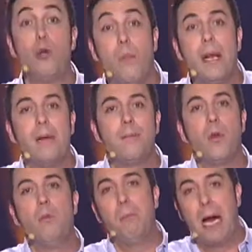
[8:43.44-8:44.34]
cónsul, hombre,
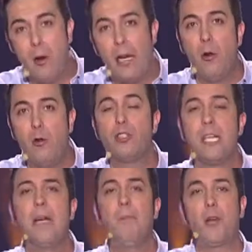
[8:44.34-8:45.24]
valórelo
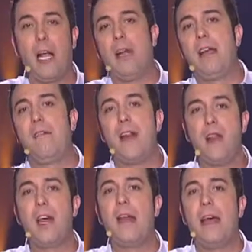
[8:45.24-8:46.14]
usted porque hay una
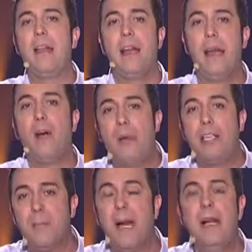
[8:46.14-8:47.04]
diferencia de dinero
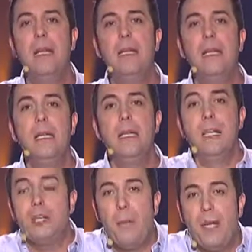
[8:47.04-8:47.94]
abismal.
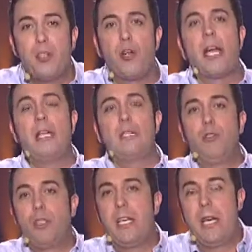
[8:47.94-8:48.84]
Y yo pienso que
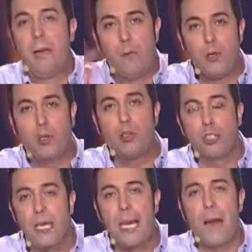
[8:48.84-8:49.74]
si usted pues, lo
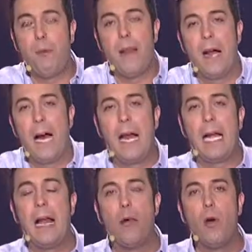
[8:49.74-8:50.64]
considera, puede
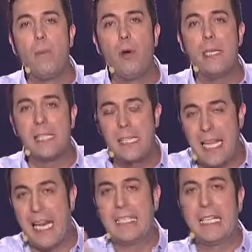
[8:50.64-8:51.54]
dejar aquí al cuerpo en
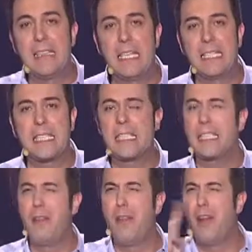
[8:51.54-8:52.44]
estas tierras santas
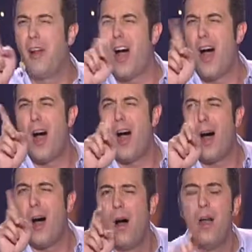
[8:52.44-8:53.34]
descansando. Y digo,
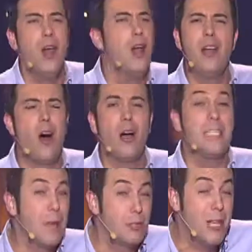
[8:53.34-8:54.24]
no,
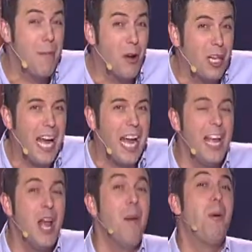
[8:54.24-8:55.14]
no. ¿Y sabe usted por
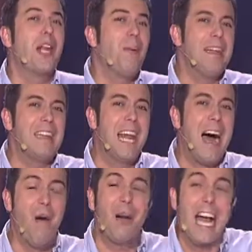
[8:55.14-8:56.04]
qué? Porque me he
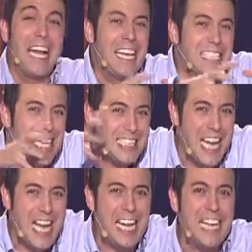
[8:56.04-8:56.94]
enterado que aquí en
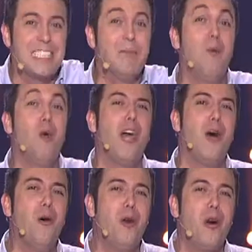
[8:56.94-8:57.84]
estas tierras
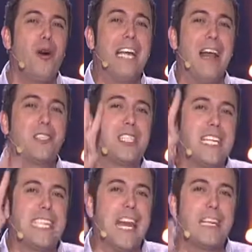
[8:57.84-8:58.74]
murió uno y a los
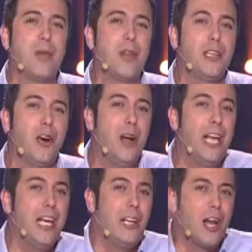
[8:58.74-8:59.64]
tres días
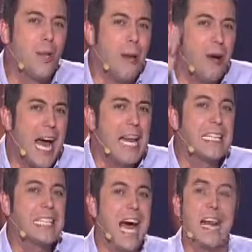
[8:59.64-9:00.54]
resucitó. Y yo no me voy a
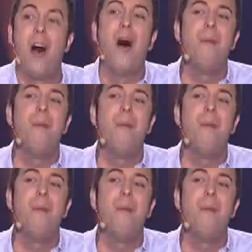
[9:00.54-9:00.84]
arriesgar.